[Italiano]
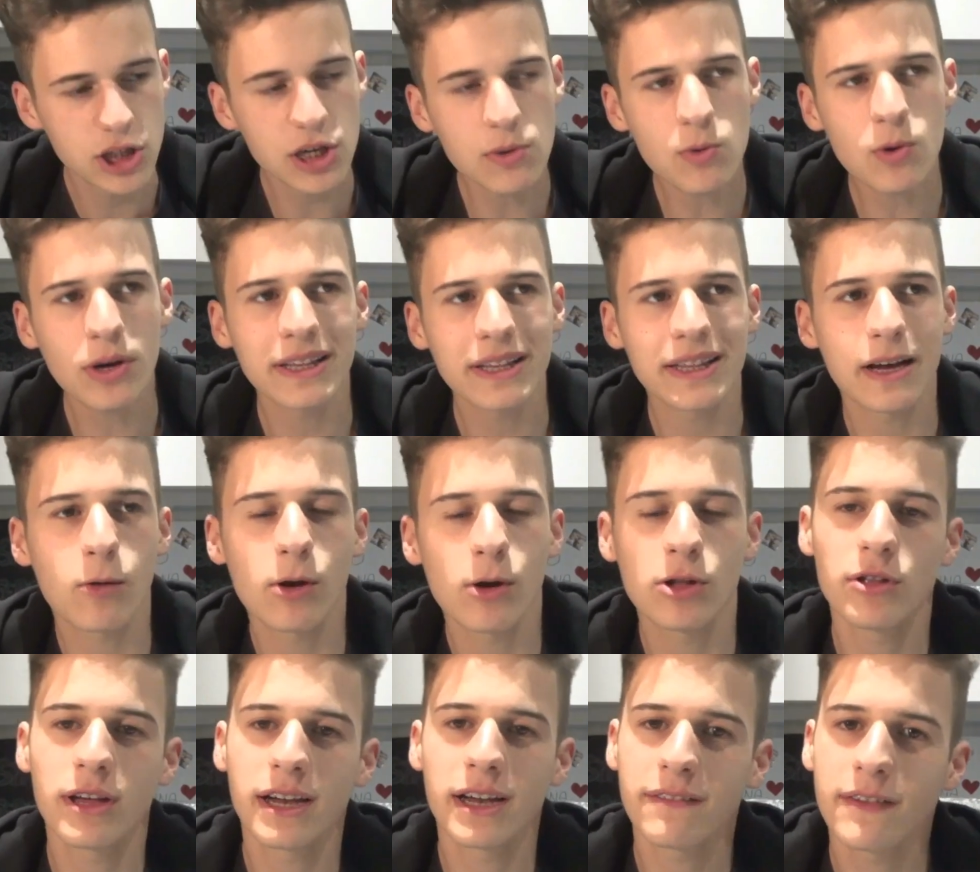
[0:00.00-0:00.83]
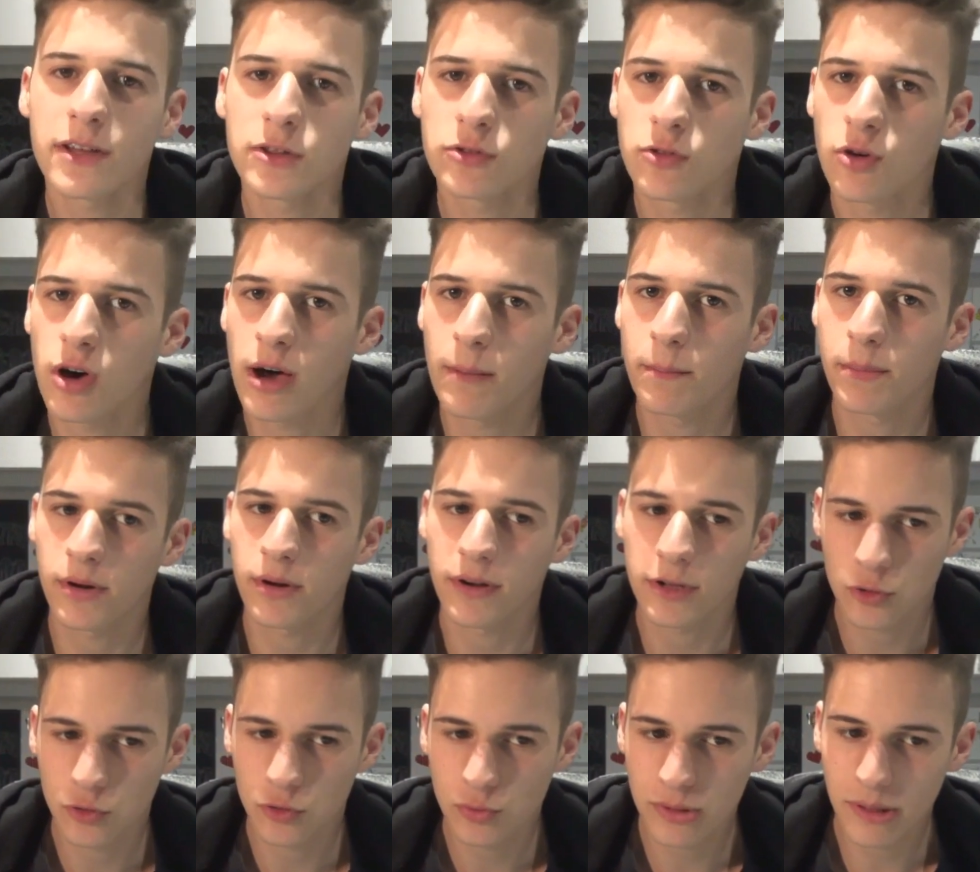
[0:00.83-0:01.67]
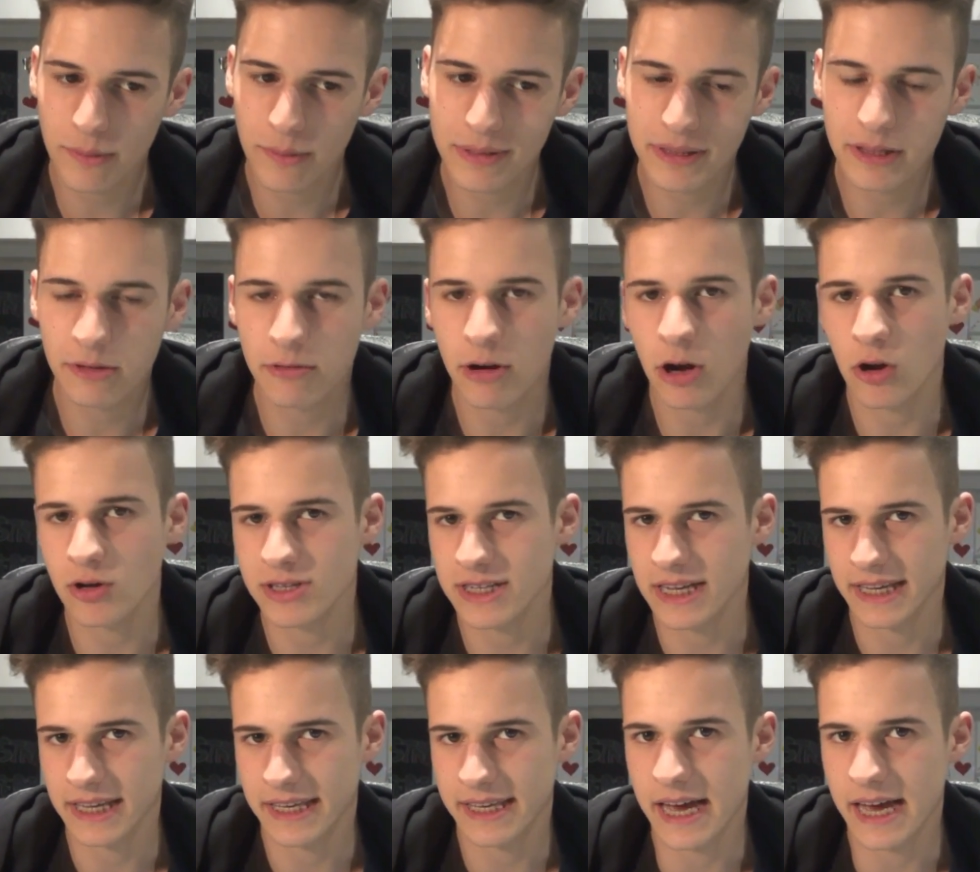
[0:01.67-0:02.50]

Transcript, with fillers: Diciamo che da quando è arrivato ha provato subito a mettere una cosa in